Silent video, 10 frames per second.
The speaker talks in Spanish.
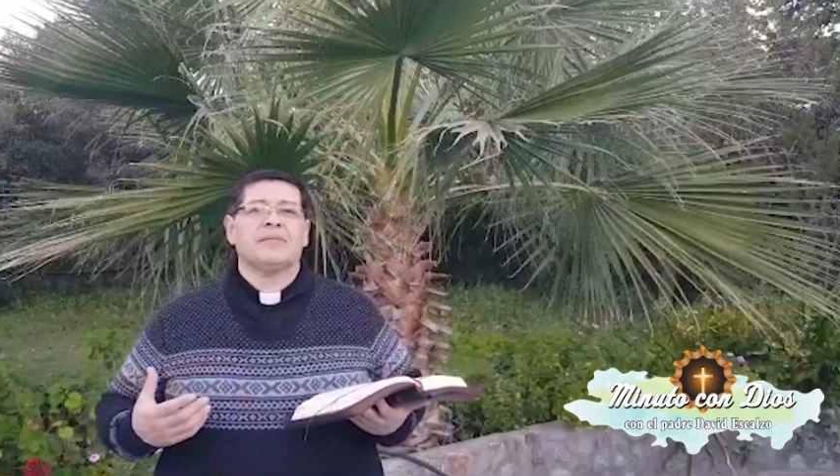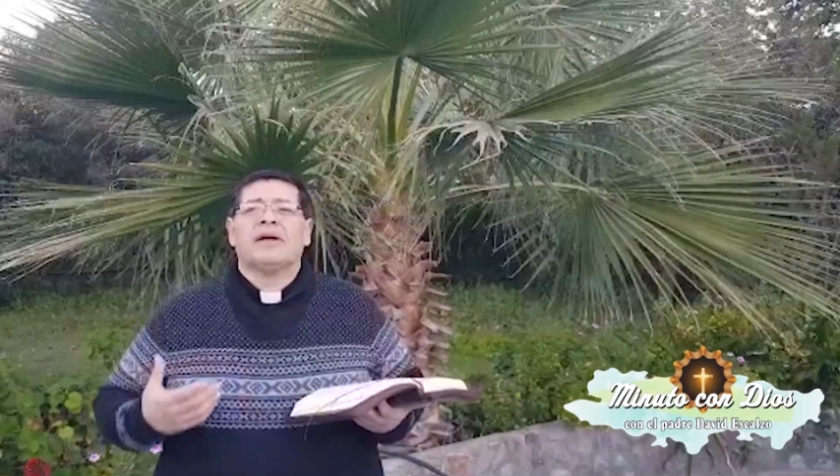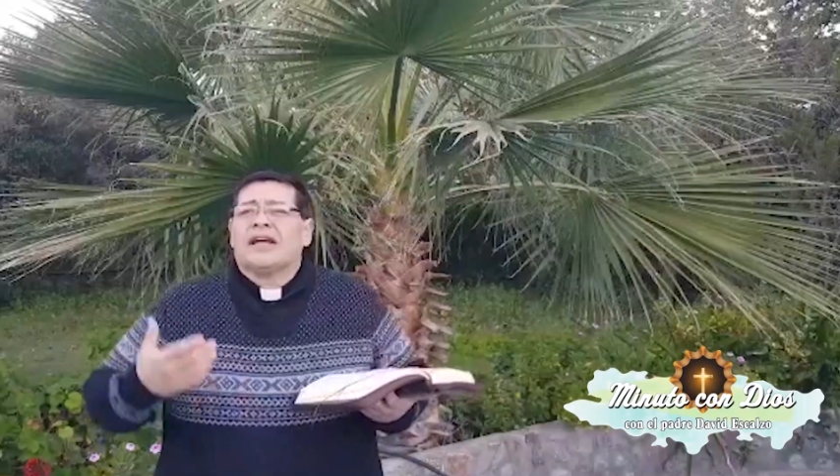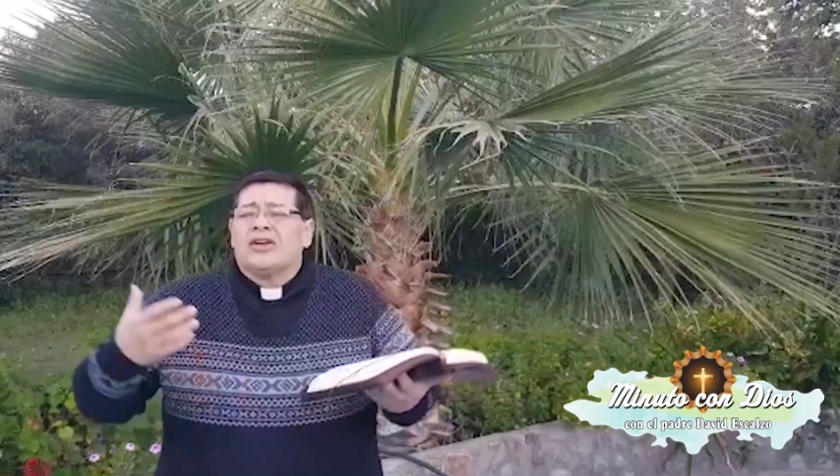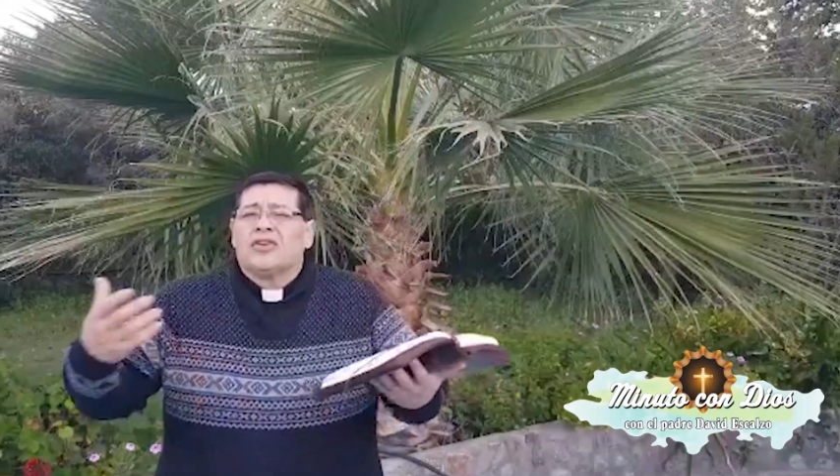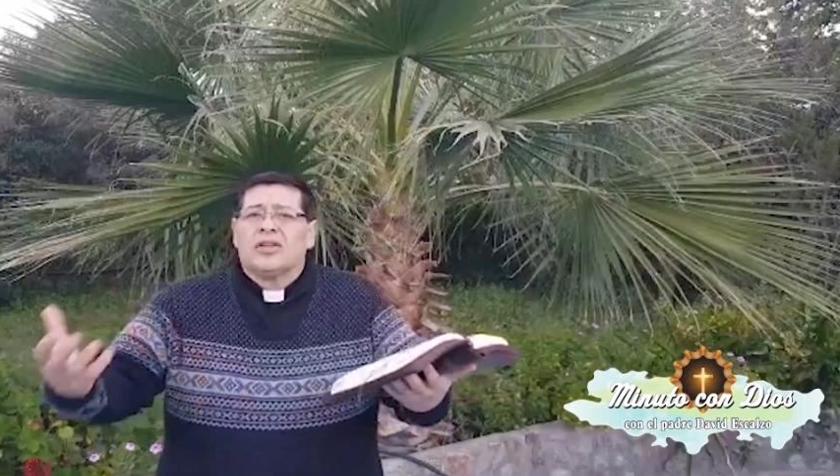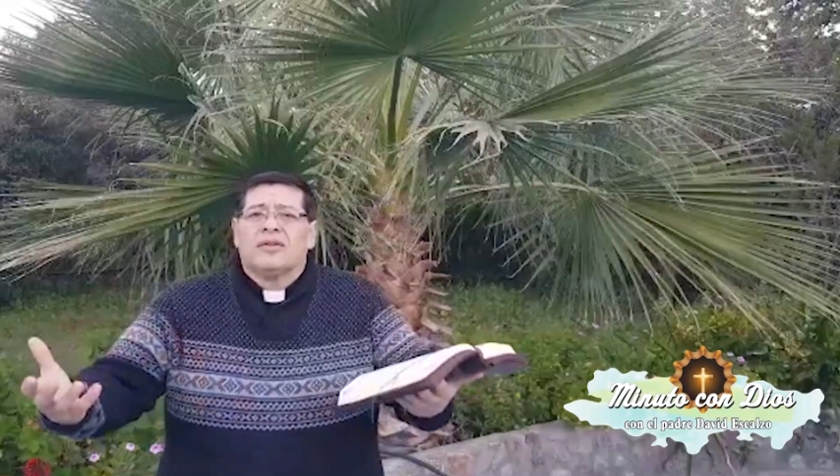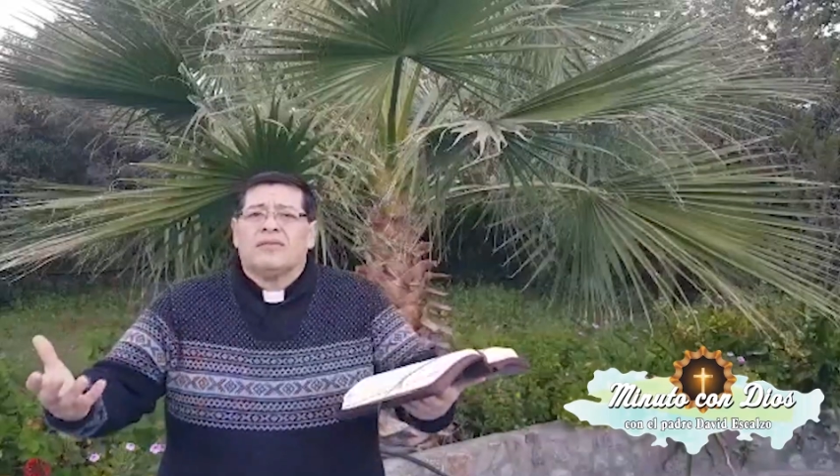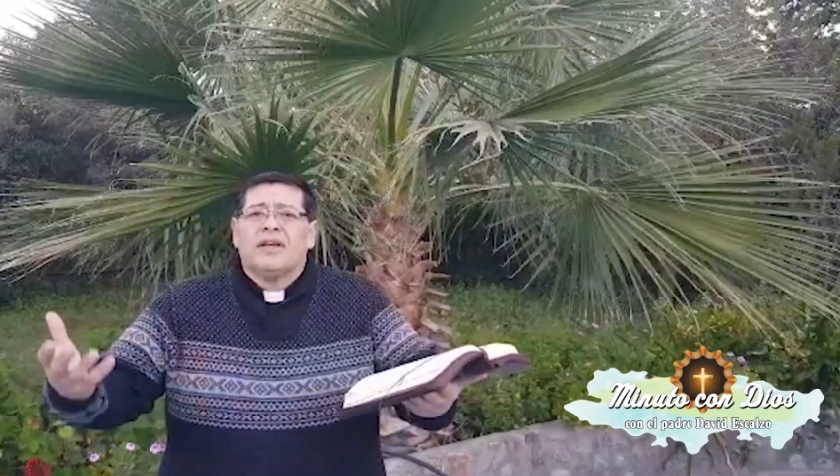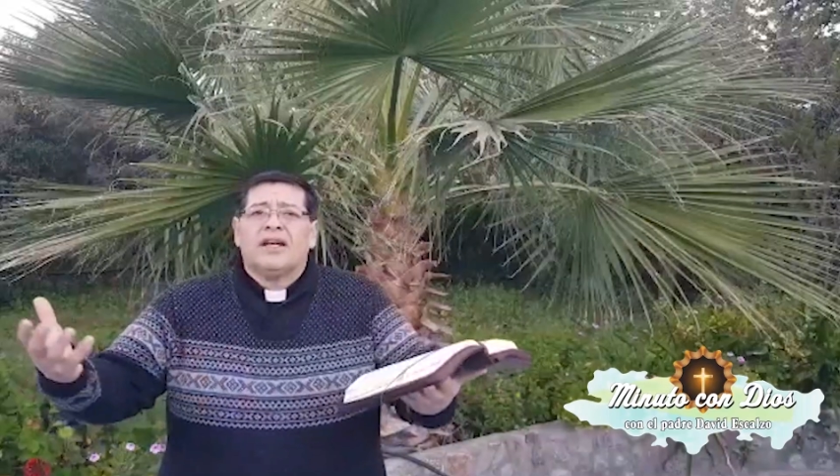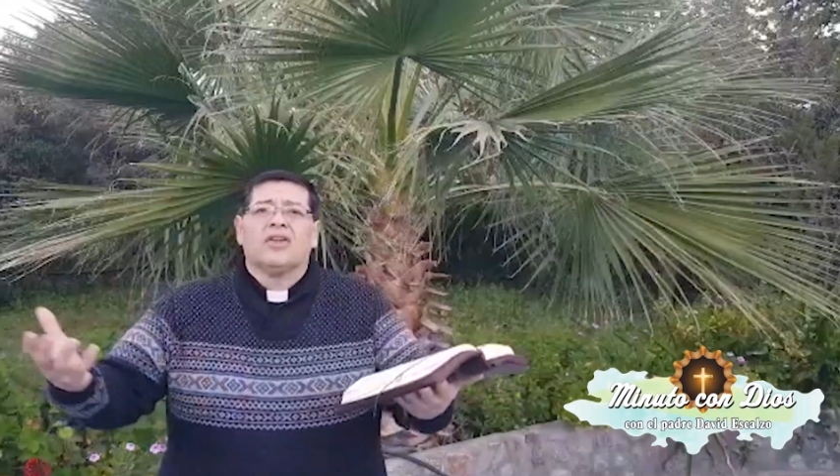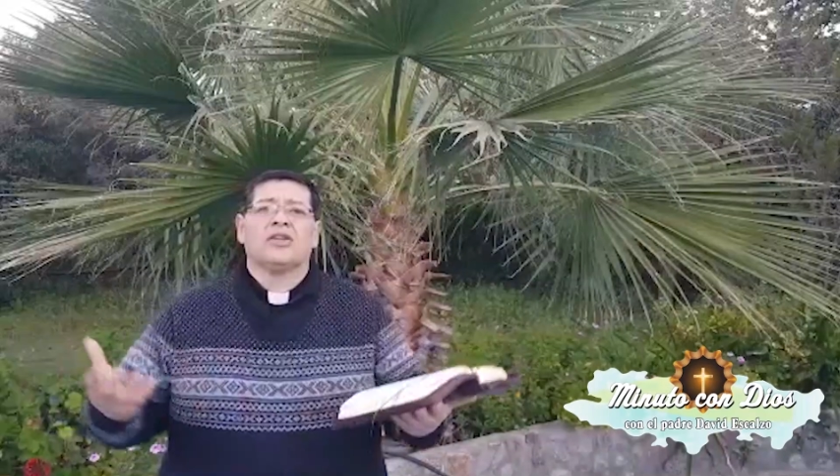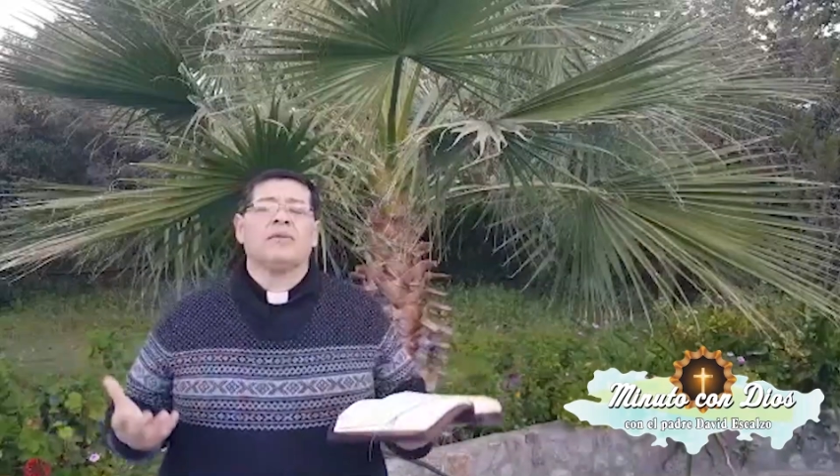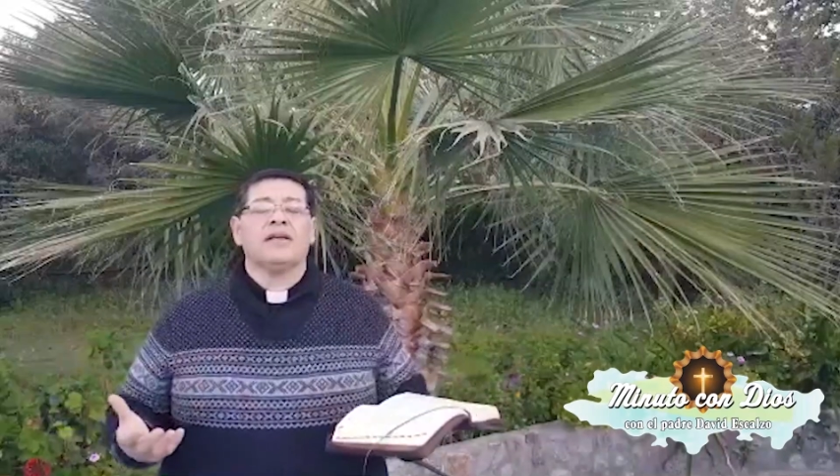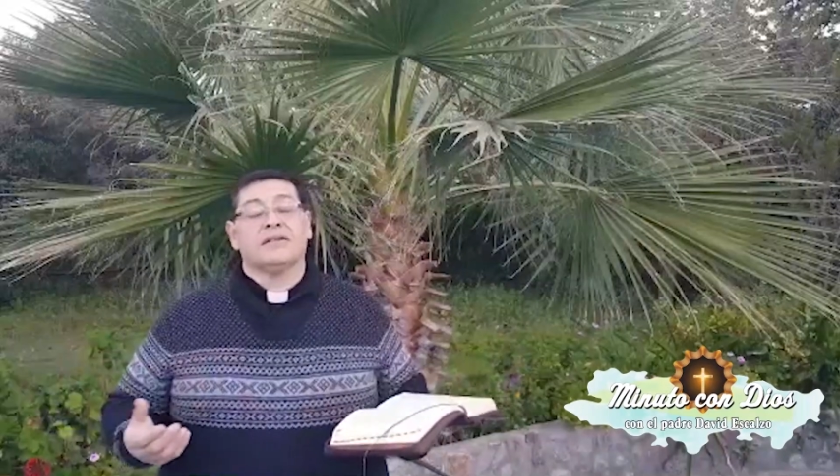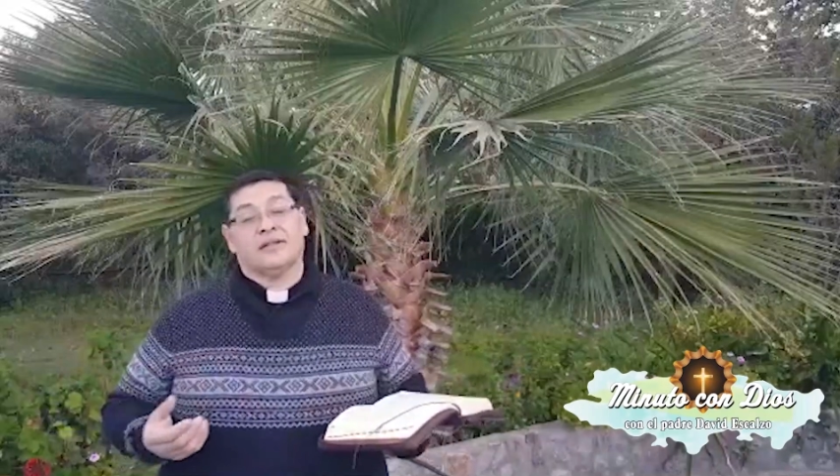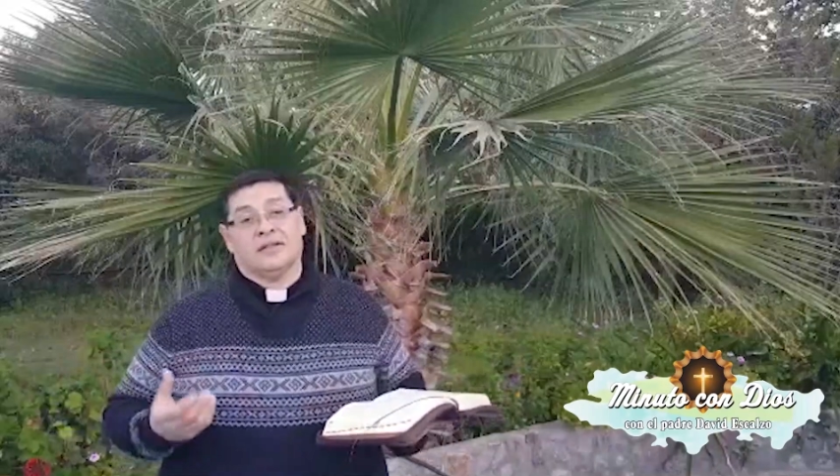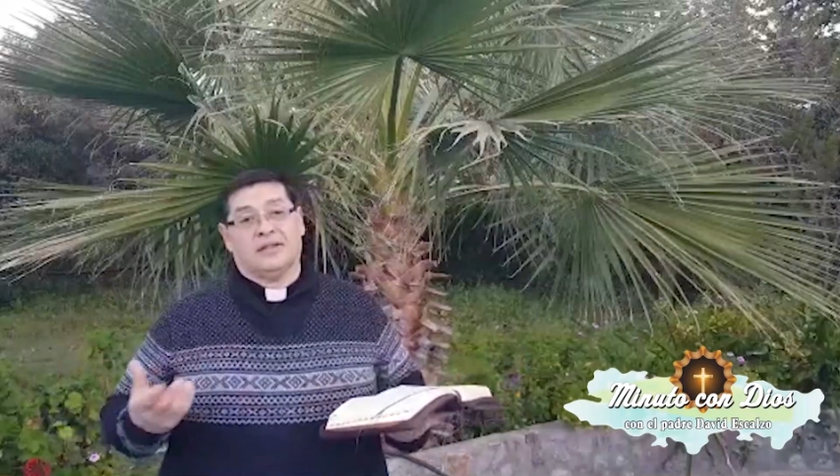para que nos vean los demás